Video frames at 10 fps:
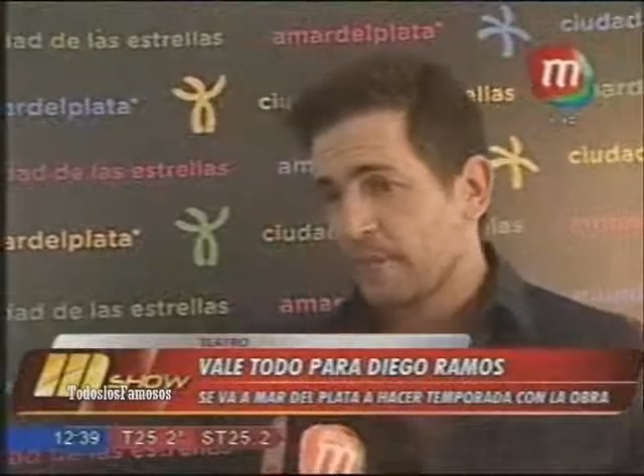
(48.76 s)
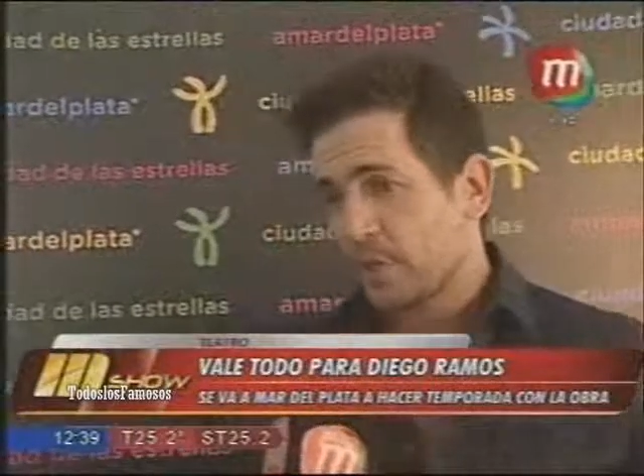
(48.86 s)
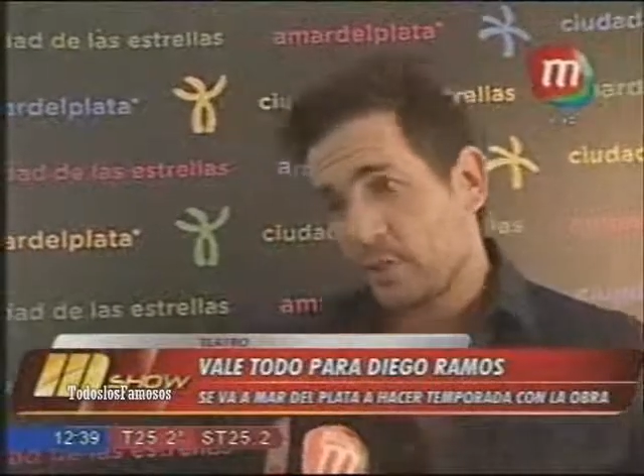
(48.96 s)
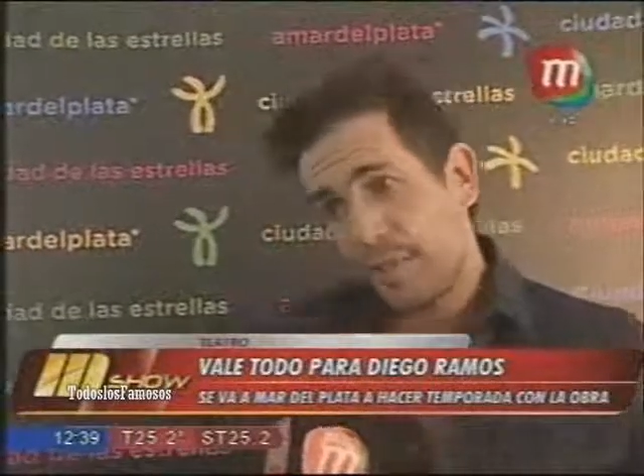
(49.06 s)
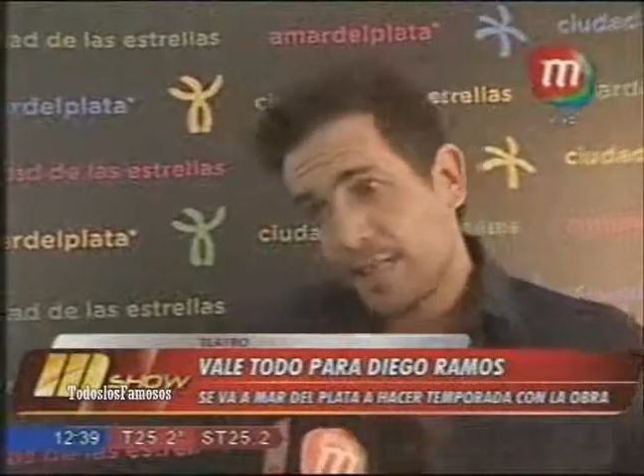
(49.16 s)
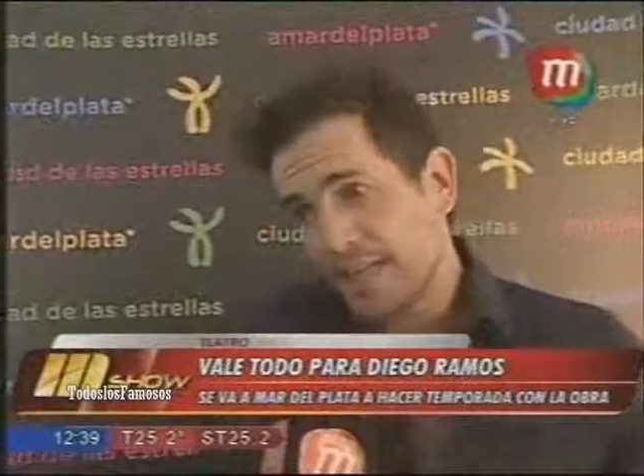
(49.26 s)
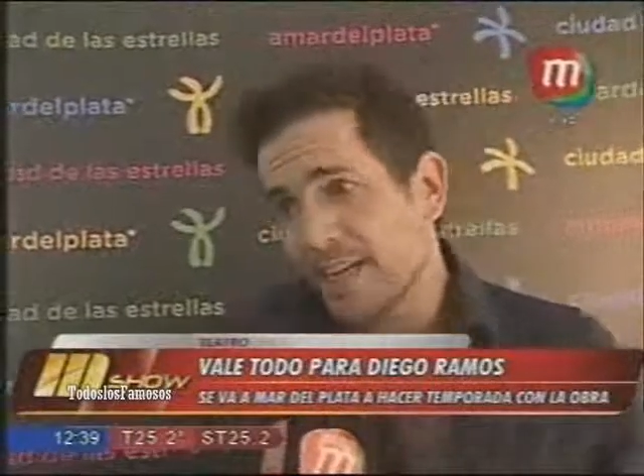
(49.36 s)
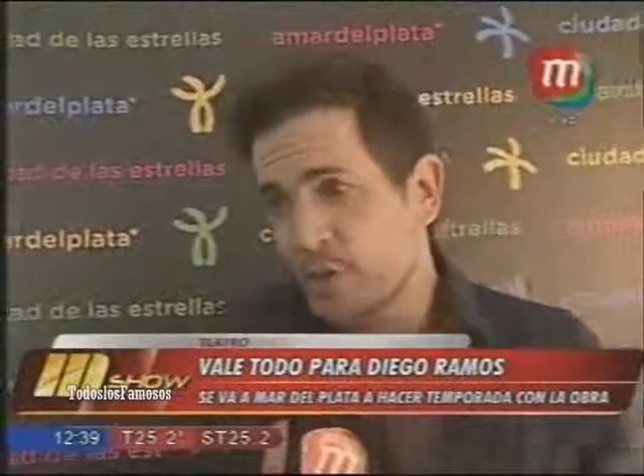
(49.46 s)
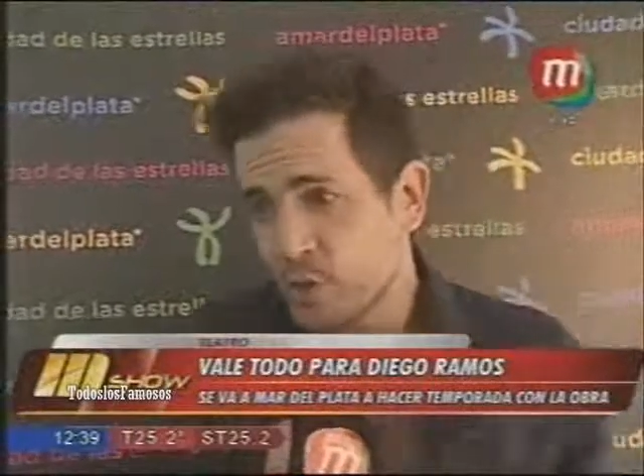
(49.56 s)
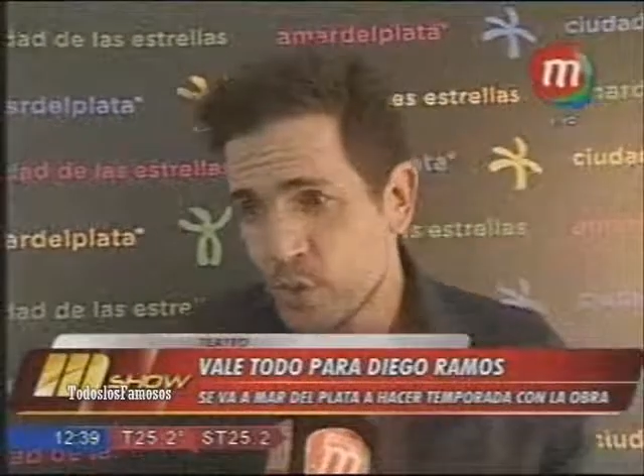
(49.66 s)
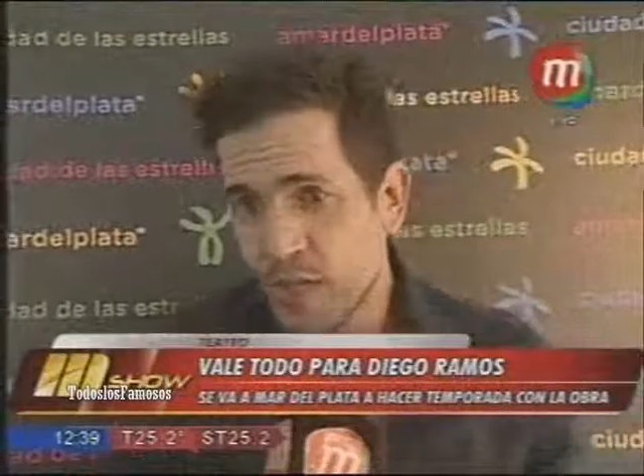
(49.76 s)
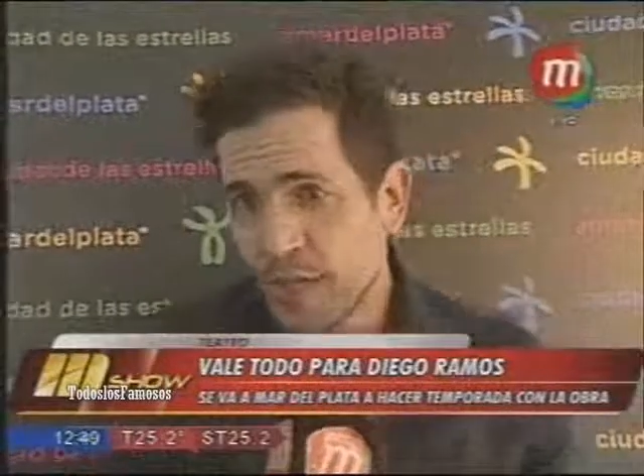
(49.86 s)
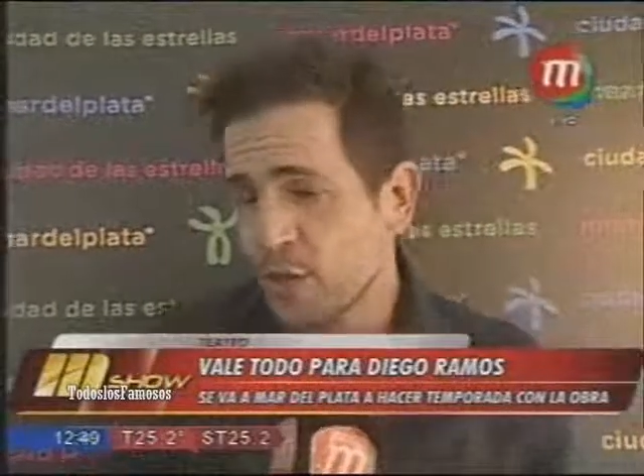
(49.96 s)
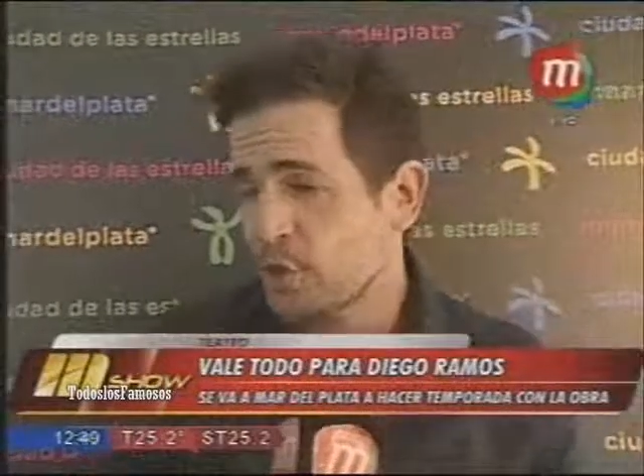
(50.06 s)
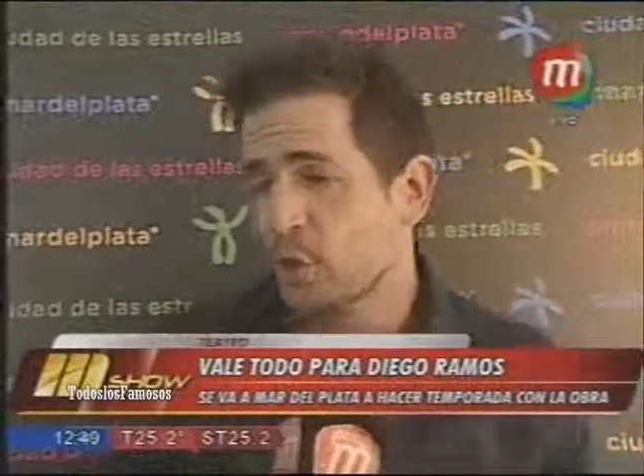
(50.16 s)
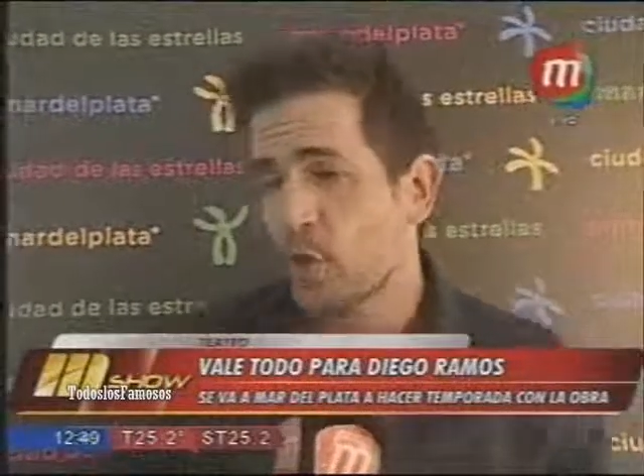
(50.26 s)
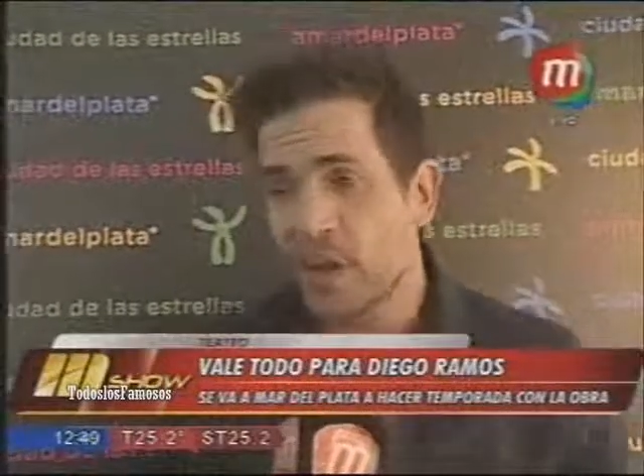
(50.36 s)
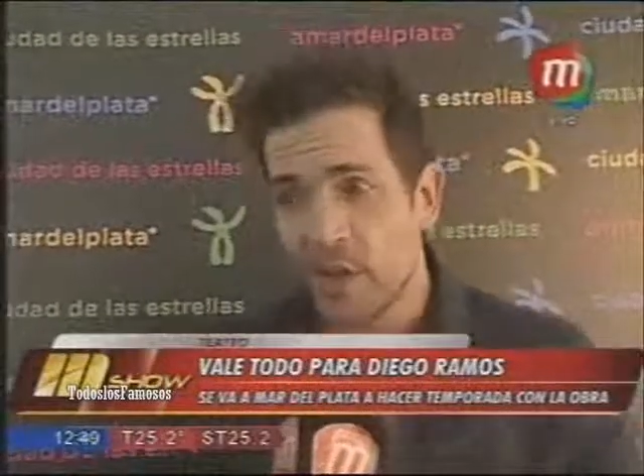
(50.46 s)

más allá de su sueldo, su lugar